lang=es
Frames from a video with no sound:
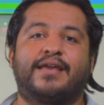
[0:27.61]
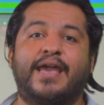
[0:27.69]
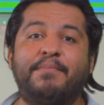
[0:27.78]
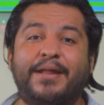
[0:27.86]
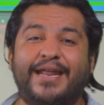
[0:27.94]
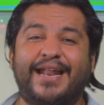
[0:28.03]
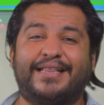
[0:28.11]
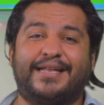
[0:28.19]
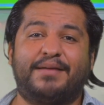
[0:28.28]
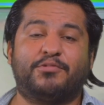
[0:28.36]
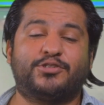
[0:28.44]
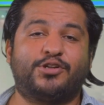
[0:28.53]
Qué manera
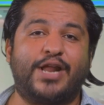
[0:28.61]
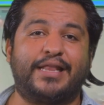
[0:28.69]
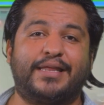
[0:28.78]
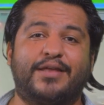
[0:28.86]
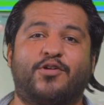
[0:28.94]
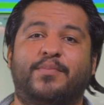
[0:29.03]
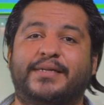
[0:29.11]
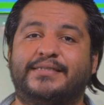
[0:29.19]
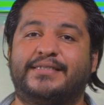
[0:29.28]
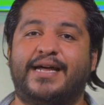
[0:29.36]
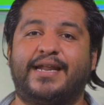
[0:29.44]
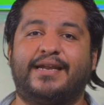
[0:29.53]
tan emocionante de
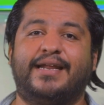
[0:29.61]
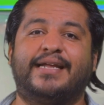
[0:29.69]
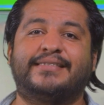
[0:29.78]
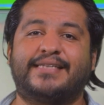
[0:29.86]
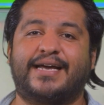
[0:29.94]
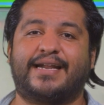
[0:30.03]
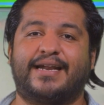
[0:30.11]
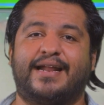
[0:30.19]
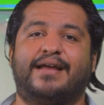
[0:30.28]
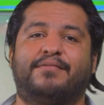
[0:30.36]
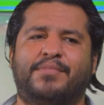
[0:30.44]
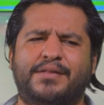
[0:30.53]
comenzar esta
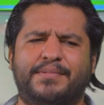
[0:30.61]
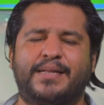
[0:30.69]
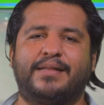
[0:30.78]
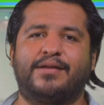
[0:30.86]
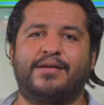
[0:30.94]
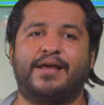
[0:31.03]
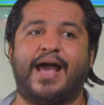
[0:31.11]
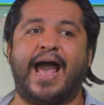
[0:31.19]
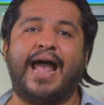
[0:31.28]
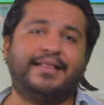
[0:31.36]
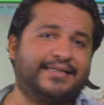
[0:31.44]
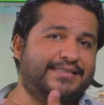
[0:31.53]
carrera. Más bien,
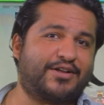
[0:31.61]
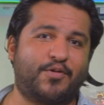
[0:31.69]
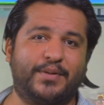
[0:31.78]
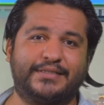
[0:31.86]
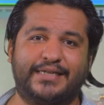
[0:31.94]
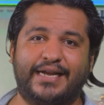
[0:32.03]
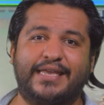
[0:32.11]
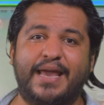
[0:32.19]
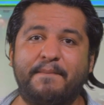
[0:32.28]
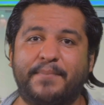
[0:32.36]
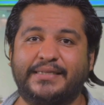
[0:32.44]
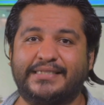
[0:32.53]
antes de comenzar
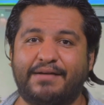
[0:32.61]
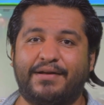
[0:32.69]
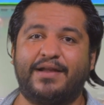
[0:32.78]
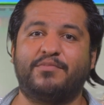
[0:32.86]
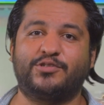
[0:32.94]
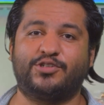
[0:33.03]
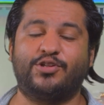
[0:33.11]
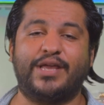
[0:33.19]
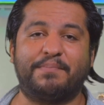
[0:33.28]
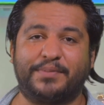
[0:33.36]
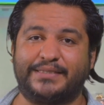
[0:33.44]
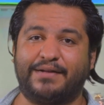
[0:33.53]
ya empezaba la emoción,
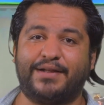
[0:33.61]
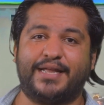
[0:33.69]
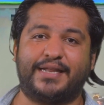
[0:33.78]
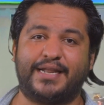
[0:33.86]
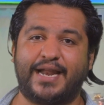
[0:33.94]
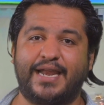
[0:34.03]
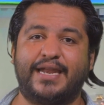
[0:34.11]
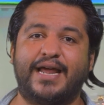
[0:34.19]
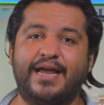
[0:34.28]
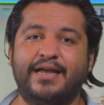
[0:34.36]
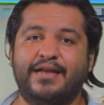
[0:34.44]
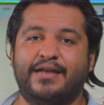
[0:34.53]
ya empezaba la
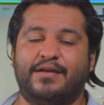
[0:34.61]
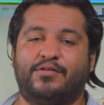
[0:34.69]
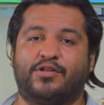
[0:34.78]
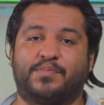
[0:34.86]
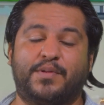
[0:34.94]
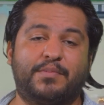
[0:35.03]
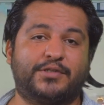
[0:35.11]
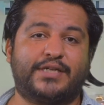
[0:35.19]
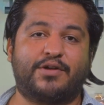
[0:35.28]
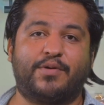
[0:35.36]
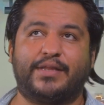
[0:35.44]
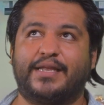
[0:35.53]
adrenalina. Nos pudimos
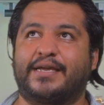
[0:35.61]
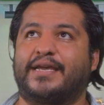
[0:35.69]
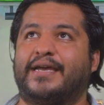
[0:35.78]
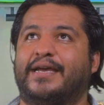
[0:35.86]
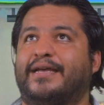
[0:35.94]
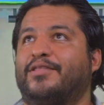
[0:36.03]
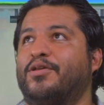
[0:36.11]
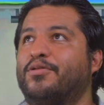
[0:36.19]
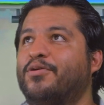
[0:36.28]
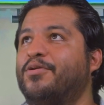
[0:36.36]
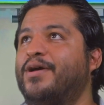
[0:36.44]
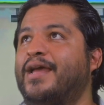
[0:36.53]
dar cuenta que
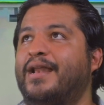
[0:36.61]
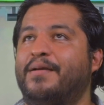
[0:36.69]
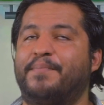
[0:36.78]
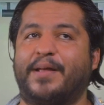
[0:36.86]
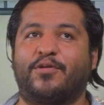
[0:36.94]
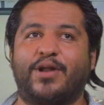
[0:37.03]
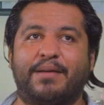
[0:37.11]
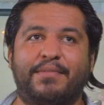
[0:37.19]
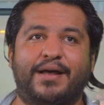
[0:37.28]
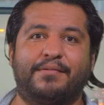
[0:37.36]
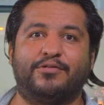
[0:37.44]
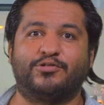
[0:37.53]
todo el
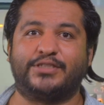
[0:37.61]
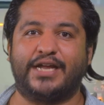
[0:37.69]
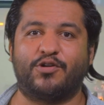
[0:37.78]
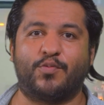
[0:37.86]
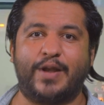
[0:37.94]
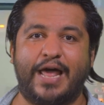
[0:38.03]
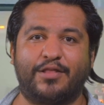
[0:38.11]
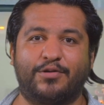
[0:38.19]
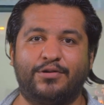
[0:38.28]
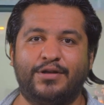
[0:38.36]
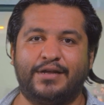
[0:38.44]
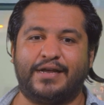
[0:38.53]
panorama lucía
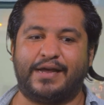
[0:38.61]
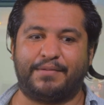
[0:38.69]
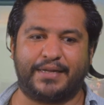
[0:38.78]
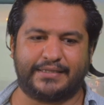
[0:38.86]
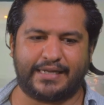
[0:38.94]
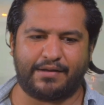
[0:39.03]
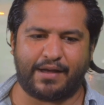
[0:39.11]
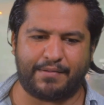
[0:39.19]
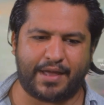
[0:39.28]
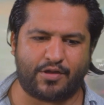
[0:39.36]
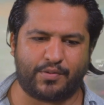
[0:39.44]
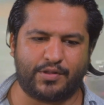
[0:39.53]
nublado, había, estado,
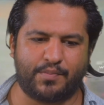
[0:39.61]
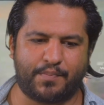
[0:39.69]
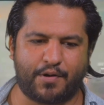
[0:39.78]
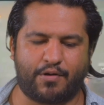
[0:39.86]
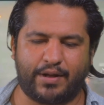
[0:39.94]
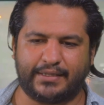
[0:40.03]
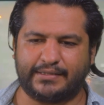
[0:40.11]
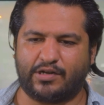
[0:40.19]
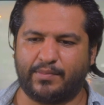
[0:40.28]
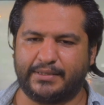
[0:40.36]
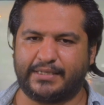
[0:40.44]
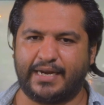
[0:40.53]
había llovido un poco antes
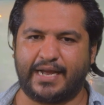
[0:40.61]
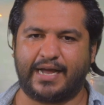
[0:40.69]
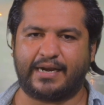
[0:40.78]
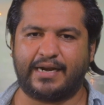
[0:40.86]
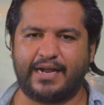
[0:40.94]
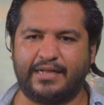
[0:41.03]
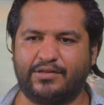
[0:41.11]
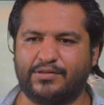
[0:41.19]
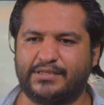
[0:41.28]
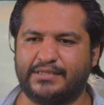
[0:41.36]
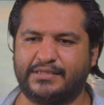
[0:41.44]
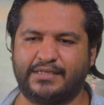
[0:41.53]
de comenzar la carrera,
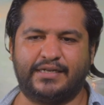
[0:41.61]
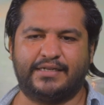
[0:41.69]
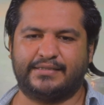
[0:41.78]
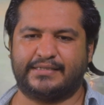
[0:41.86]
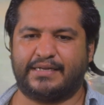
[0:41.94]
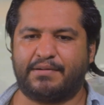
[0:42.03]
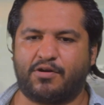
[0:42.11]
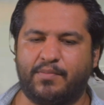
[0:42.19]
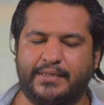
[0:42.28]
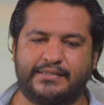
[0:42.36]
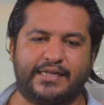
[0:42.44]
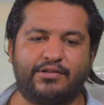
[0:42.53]
entonces estaba
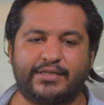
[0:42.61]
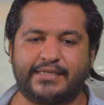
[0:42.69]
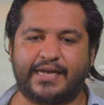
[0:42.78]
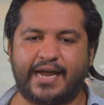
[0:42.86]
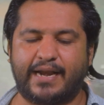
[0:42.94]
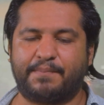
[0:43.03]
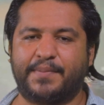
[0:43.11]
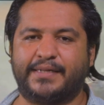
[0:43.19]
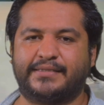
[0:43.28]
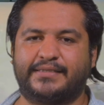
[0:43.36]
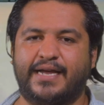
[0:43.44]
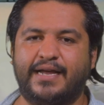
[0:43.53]
comenzando a secar la
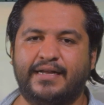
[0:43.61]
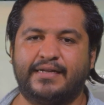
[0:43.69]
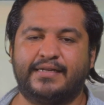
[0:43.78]
pista.